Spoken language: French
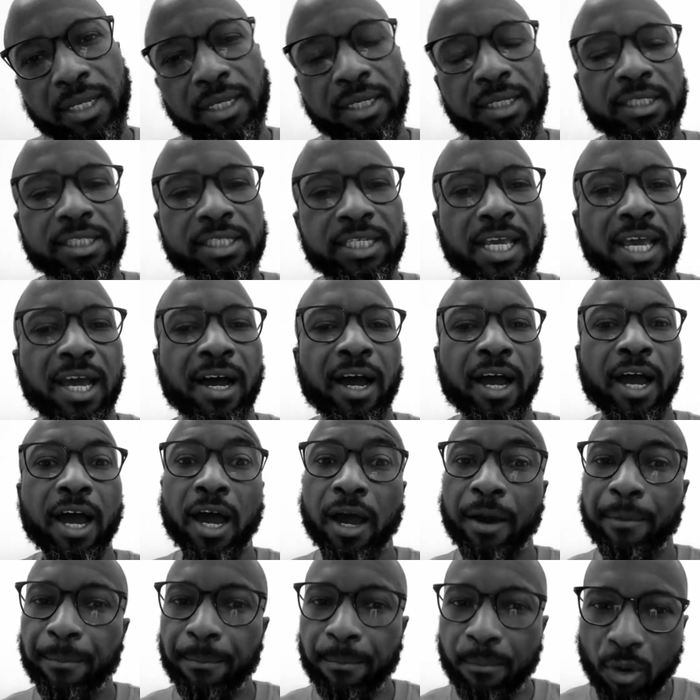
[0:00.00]
il y a
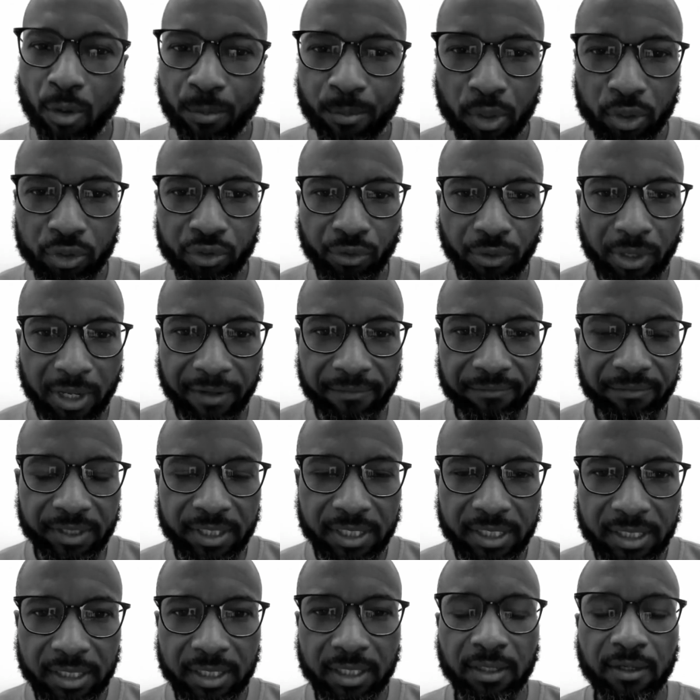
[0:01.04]
un moment de la
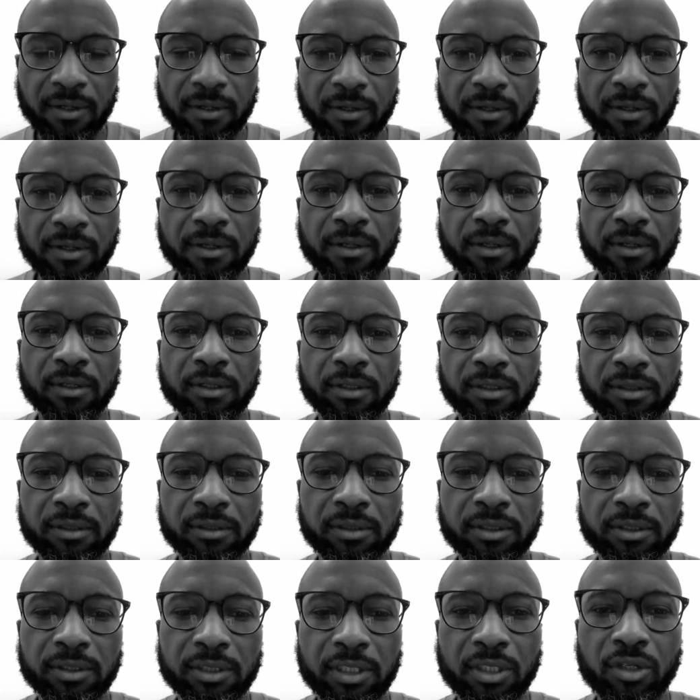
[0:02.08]
vie, euh,
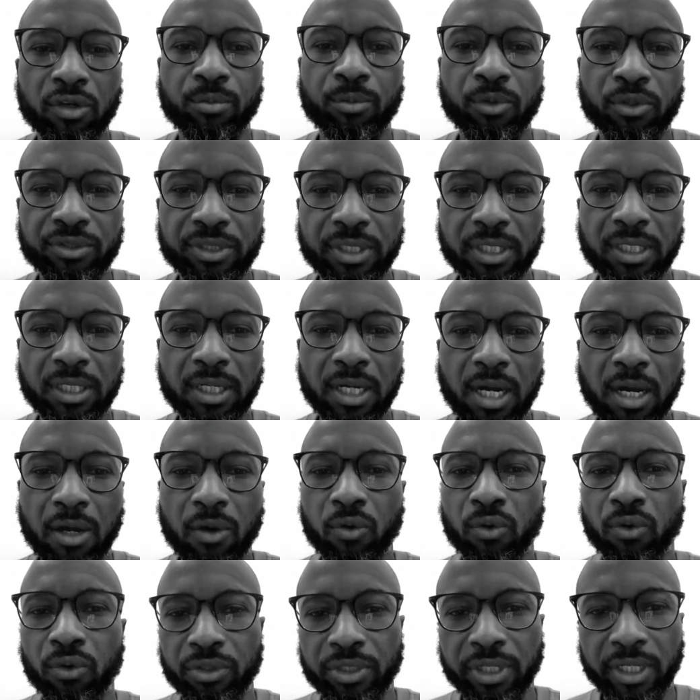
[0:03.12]
j'ai commencé à
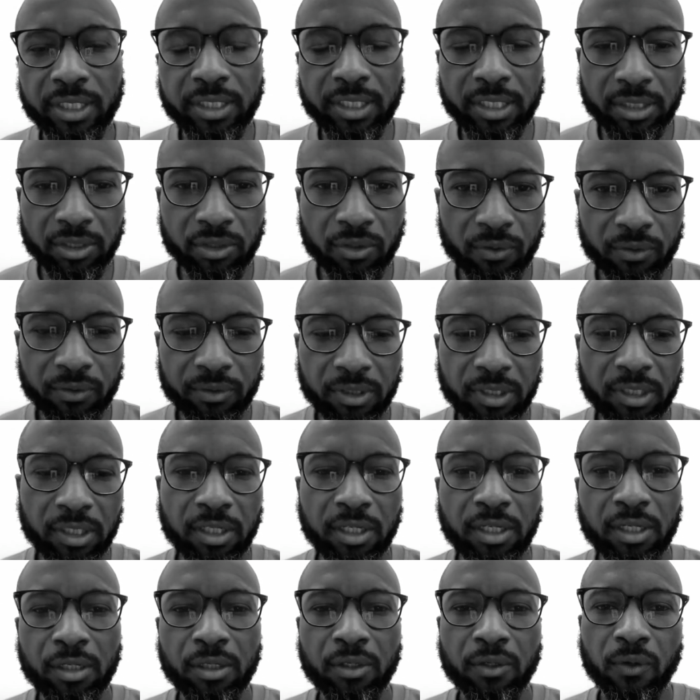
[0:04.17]
rencontrer des gens
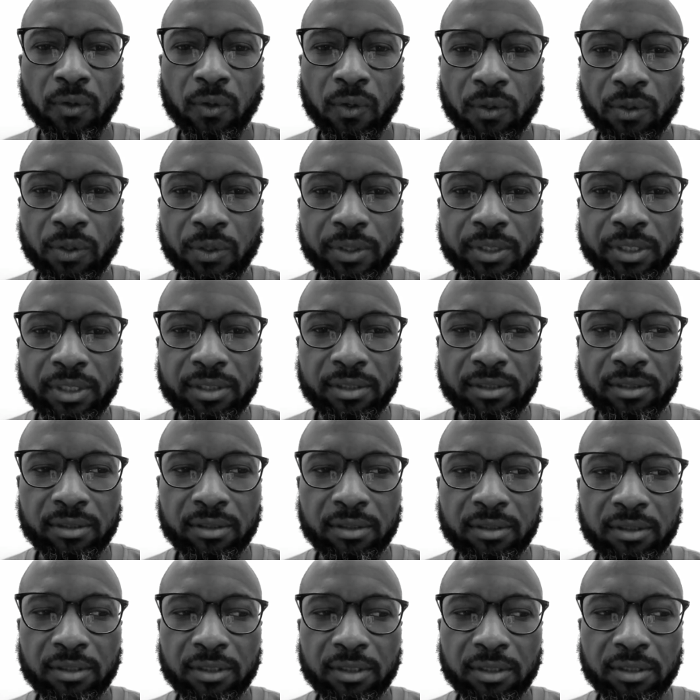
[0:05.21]
euh,
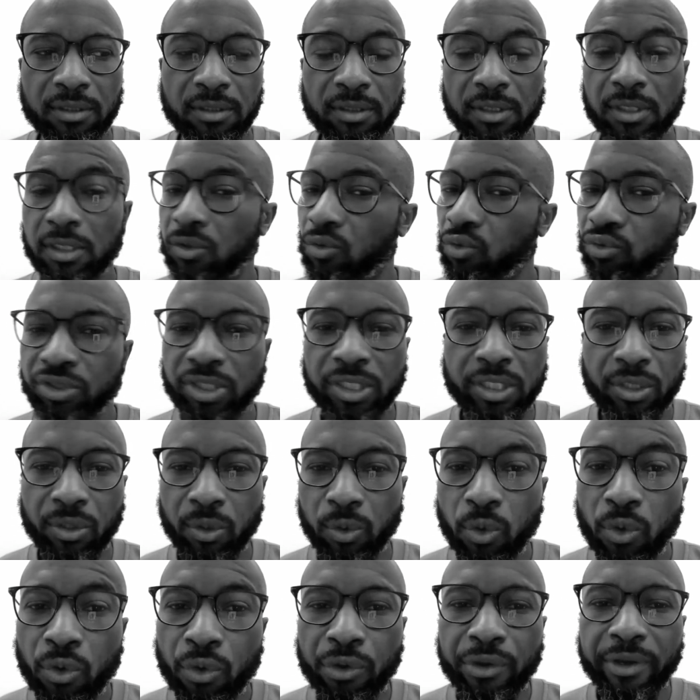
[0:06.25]
qui touchaient que
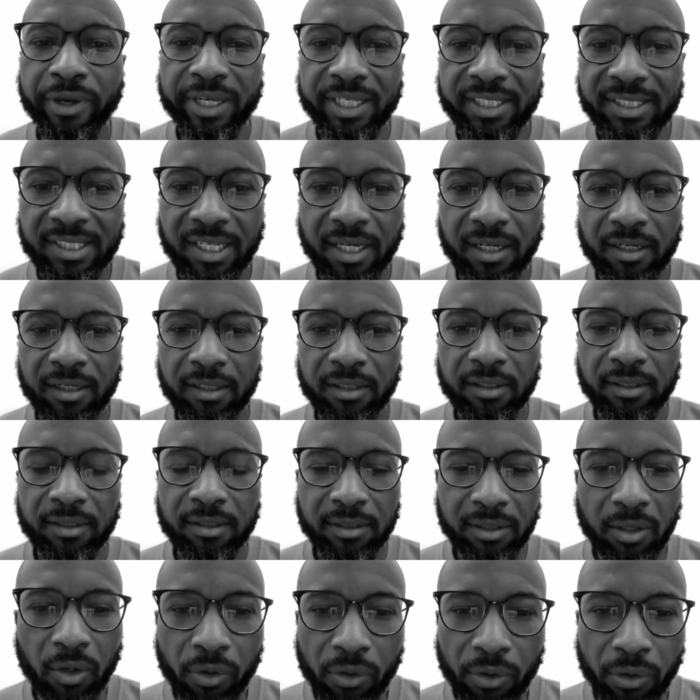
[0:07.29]
le e RSA e
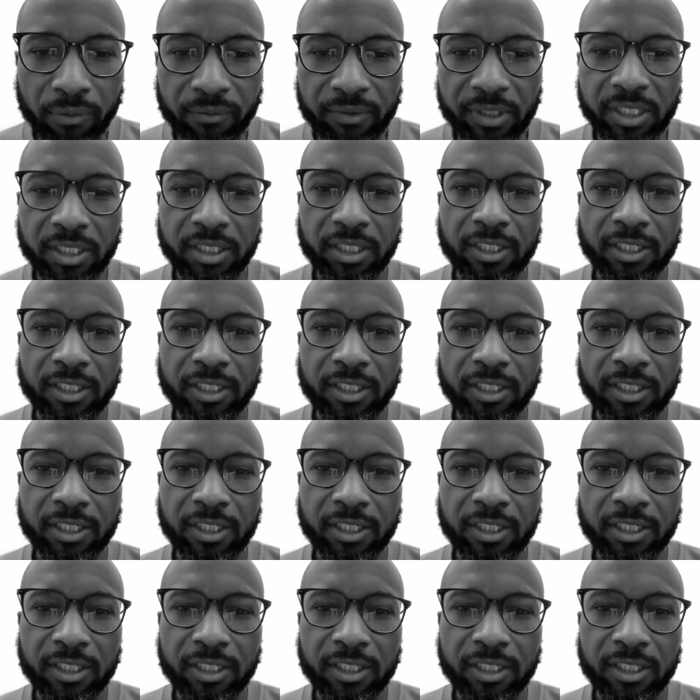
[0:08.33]
dans leur vie.